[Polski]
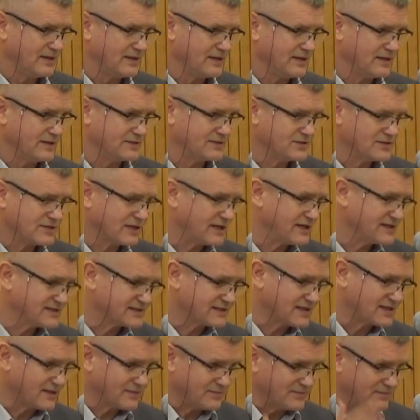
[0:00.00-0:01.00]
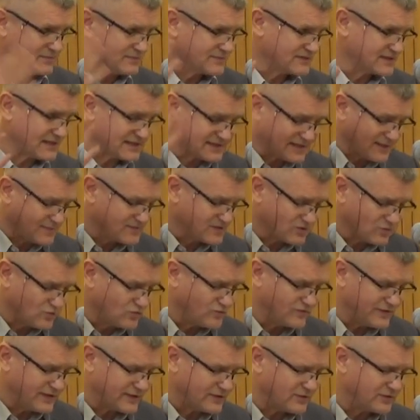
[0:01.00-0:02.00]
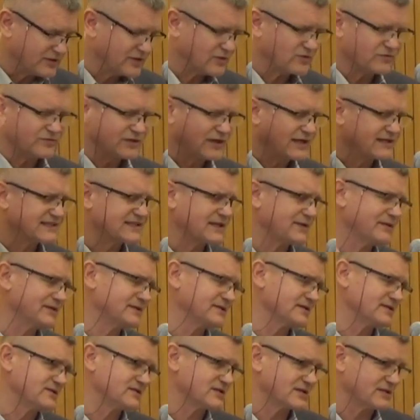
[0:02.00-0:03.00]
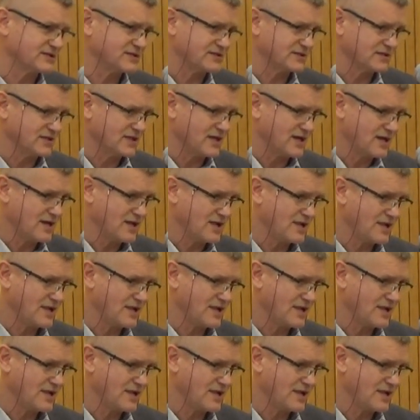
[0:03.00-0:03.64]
E, dzisiaj jestem zastępcą głównego kierownika całej tej sieci.